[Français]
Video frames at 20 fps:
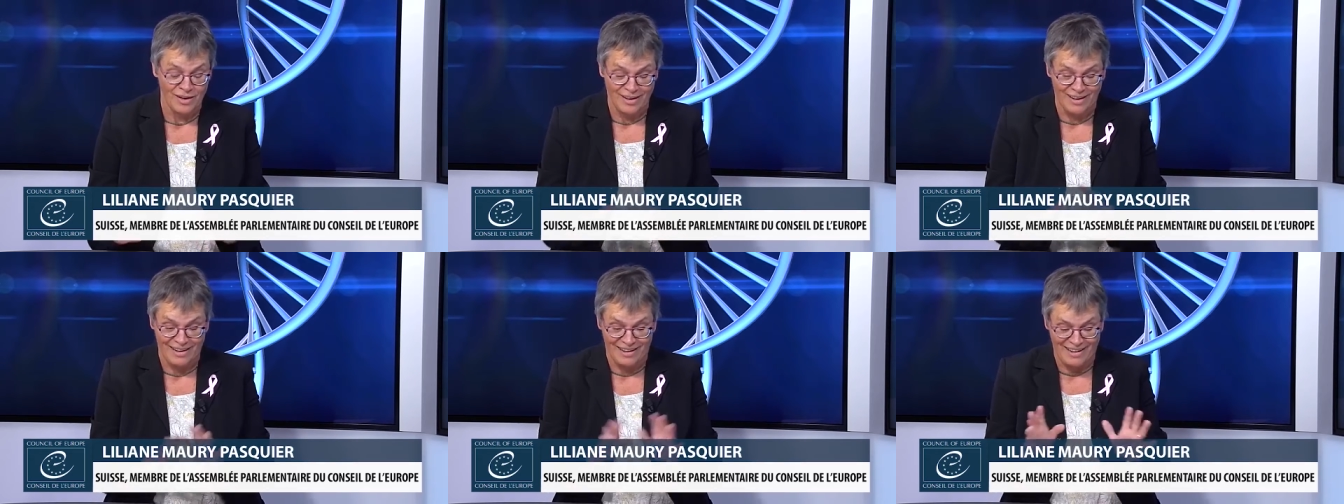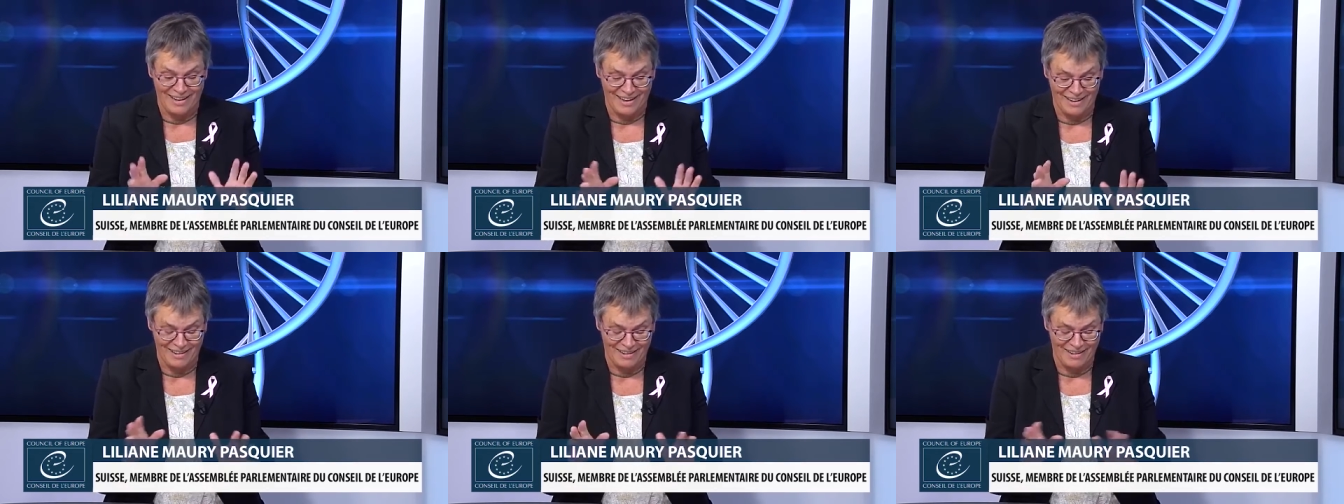
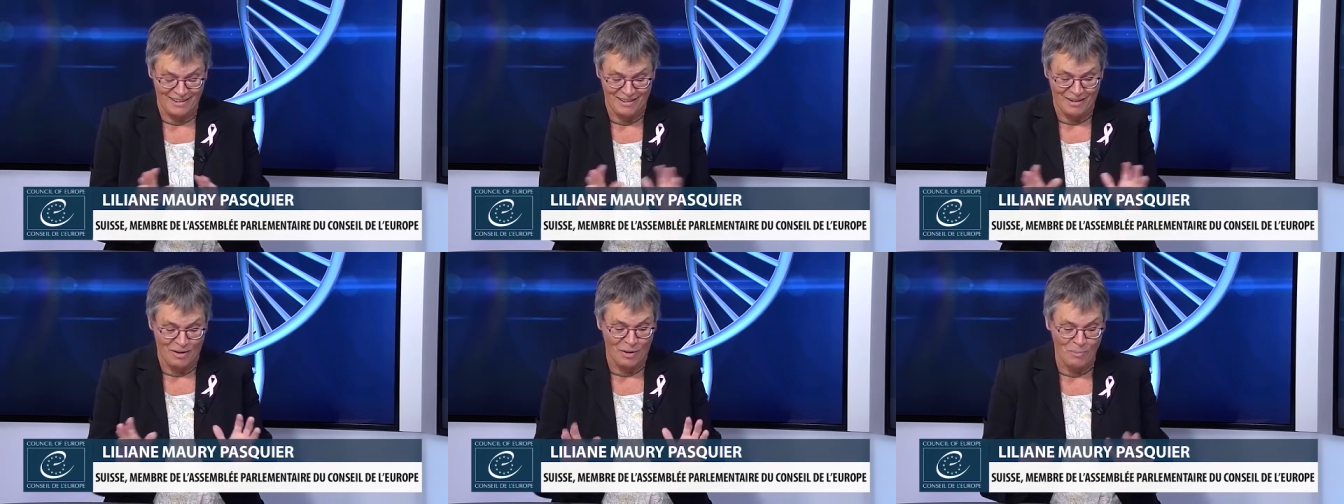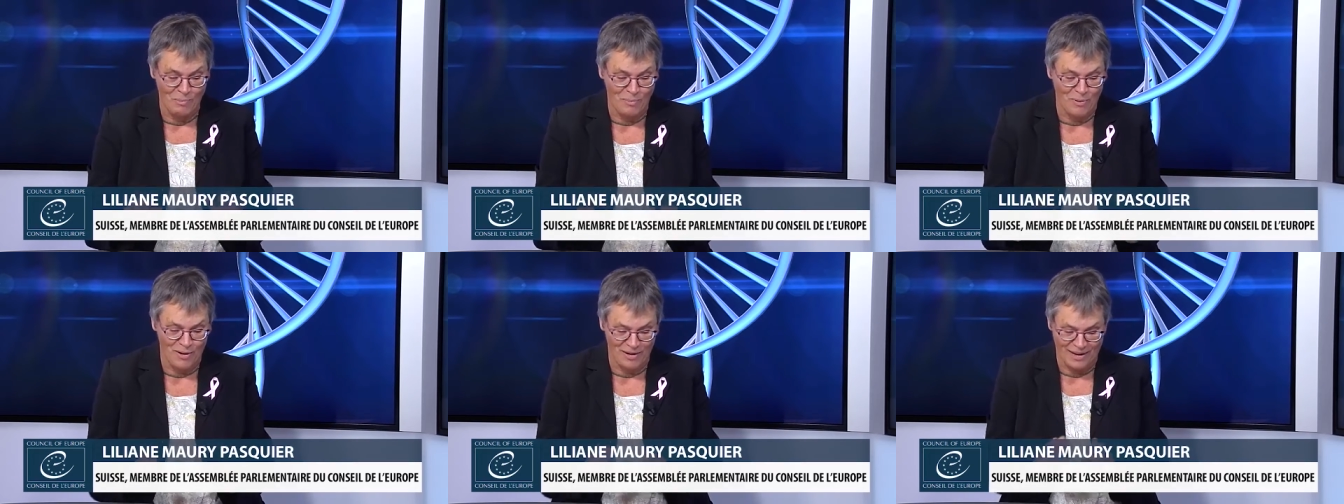
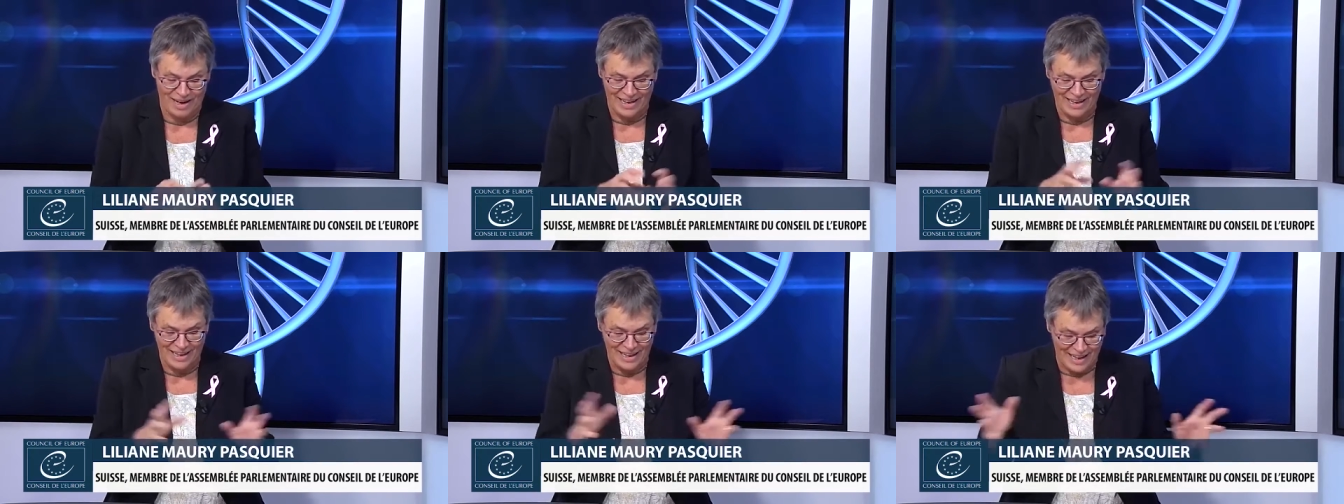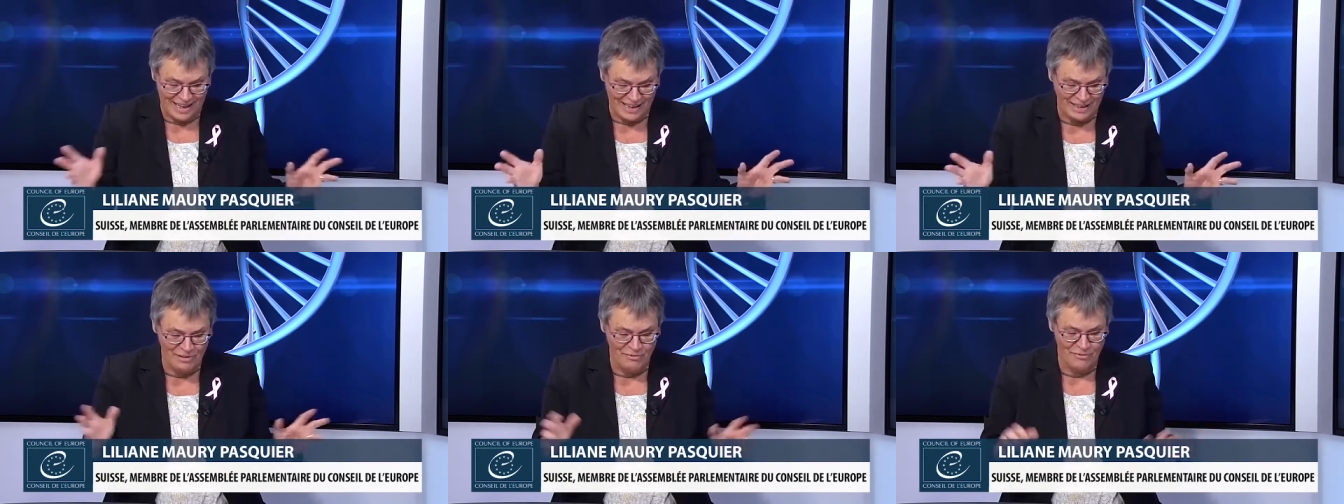l'ampleur, la,
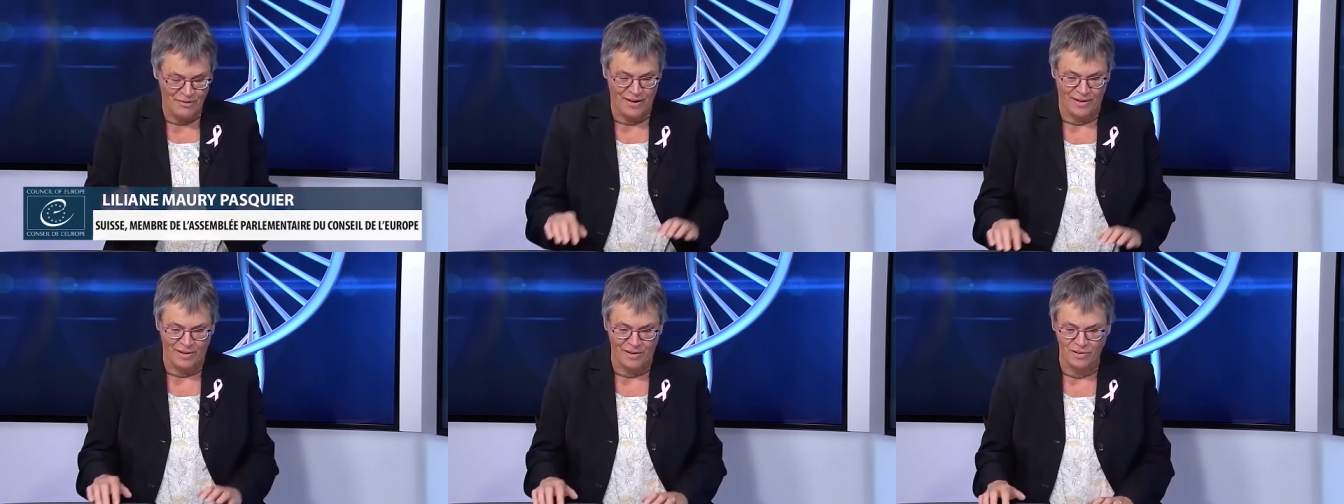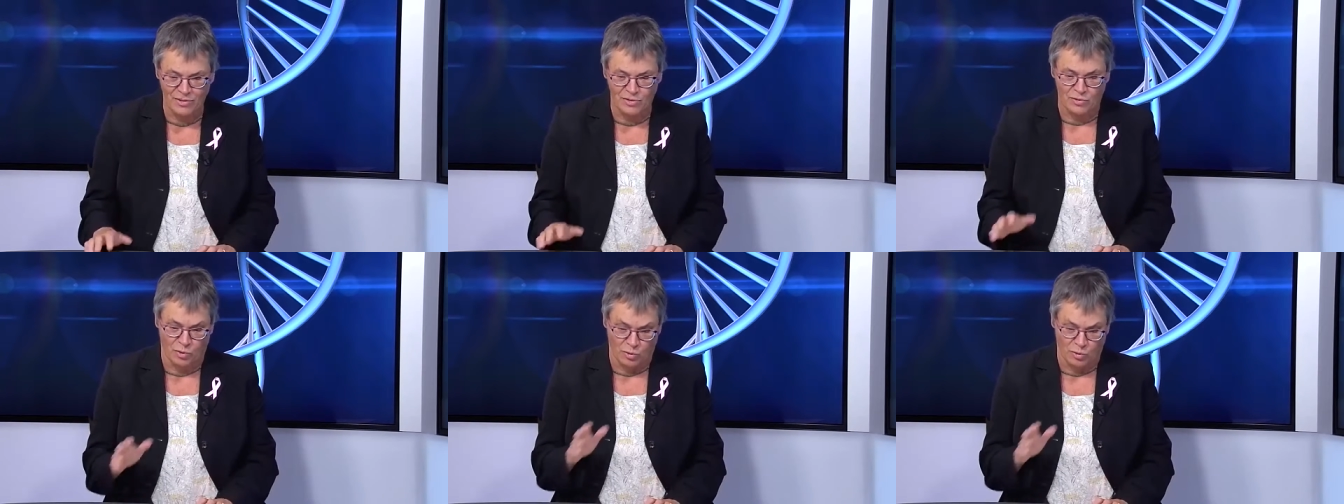différence.